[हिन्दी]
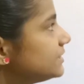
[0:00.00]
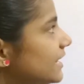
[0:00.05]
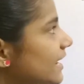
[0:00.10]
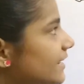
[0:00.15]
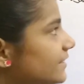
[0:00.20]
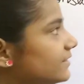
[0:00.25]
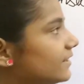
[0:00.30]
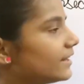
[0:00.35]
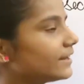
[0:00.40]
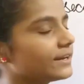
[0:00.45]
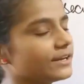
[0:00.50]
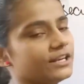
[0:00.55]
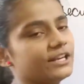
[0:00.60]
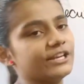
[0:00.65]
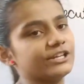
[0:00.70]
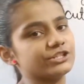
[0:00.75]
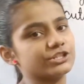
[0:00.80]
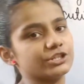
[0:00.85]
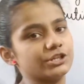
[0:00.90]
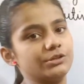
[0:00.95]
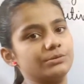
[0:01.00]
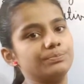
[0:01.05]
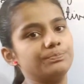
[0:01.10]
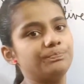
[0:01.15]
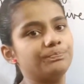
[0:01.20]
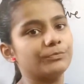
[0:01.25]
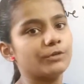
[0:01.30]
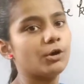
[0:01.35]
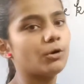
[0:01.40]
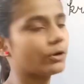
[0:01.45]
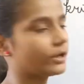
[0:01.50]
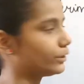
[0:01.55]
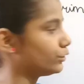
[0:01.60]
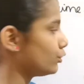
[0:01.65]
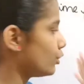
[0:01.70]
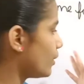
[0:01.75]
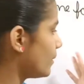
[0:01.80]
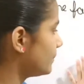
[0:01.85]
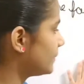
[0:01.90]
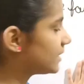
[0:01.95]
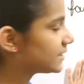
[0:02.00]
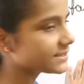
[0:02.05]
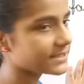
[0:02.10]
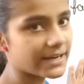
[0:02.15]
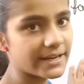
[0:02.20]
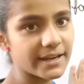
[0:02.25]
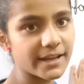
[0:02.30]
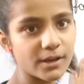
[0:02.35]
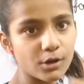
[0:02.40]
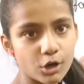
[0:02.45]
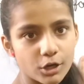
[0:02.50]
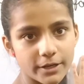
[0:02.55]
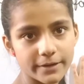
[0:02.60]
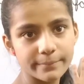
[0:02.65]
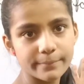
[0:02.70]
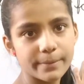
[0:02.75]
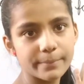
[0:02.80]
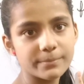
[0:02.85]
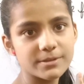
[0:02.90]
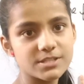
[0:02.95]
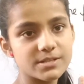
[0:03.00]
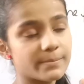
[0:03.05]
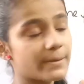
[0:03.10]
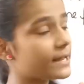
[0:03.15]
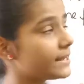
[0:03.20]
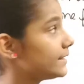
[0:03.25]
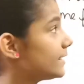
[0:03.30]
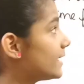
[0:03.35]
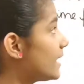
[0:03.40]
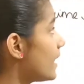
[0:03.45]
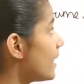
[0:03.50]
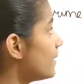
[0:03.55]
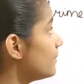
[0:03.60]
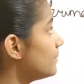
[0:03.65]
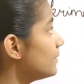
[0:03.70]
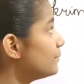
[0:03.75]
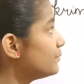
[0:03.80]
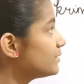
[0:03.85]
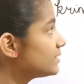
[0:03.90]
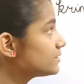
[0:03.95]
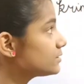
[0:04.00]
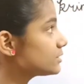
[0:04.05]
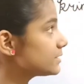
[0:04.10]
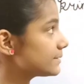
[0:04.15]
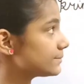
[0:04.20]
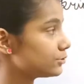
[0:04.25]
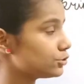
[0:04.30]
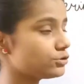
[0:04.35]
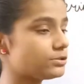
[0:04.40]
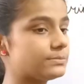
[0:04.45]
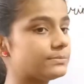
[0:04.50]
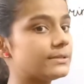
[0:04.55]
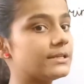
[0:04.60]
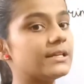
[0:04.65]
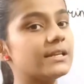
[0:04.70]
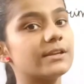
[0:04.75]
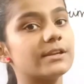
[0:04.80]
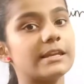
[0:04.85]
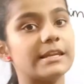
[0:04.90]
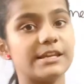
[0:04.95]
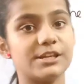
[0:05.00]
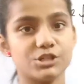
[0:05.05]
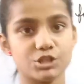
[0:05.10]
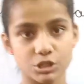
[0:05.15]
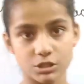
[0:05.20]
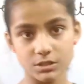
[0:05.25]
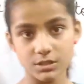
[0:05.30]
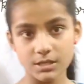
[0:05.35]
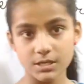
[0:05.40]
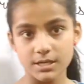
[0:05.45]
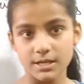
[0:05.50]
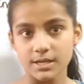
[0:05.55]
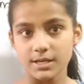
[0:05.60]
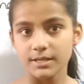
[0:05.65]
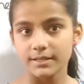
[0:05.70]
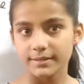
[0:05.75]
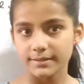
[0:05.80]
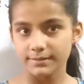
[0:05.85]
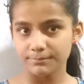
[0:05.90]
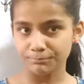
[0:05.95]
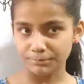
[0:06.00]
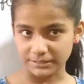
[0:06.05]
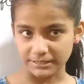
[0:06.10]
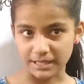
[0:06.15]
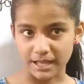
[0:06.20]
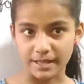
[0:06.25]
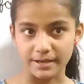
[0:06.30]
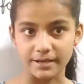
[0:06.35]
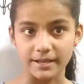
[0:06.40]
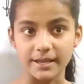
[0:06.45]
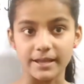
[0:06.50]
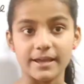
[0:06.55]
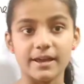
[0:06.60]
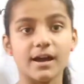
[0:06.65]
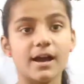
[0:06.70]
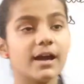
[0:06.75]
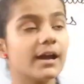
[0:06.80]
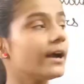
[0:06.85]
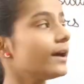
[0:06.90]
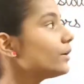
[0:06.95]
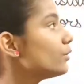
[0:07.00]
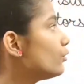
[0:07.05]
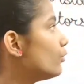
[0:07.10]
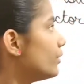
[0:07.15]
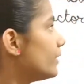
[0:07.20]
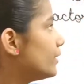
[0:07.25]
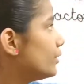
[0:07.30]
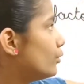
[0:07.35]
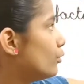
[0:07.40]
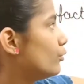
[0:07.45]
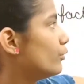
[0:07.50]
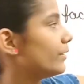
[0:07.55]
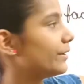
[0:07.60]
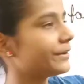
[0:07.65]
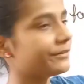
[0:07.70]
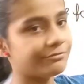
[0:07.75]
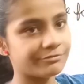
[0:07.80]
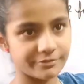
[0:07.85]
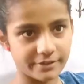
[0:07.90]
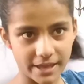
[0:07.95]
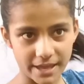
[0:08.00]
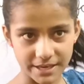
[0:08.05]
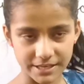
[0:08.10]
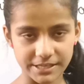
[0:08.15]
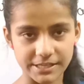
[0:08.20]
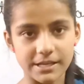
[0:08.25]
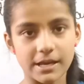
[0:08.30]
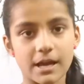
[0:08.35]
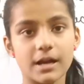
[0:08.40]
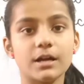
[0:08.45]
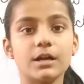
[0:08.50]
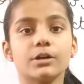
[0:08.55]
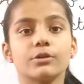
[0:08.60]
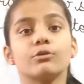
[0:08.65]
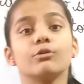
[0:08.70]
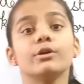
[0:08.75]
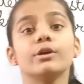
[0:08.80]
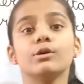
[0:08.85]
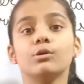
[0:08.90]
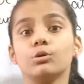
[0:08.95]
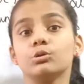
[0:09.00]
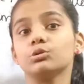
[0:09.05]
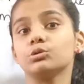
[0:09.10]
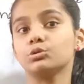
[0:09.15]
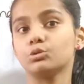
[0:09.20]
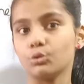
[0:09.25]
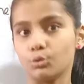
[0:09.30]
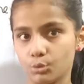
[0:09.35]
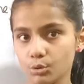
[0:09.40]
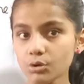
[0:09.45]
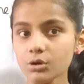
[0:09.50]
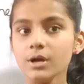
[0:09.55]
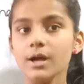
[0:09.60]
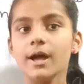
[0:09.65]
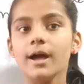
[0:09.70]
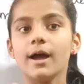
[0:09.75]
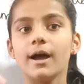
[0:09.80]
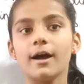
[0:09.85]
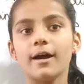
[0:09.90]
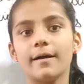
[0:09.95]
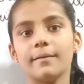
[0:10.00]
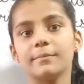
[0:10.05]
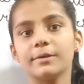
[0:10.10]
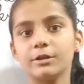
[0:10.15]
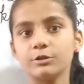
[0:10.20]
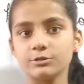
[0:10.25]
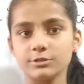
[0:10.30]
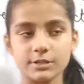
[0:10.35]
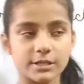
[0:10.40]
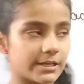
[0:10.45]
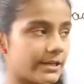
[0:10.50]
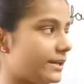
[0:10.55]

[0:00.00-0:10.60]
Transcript: स्टेट द रिलेशन ओके तो हमने असेंडिंग ऑर्डर में भी जमा लिया अब हमें इस उसमें रिलेशन बताना है अगर कोई हो इफ़ एनी अगर कोई हो तो हमें उसका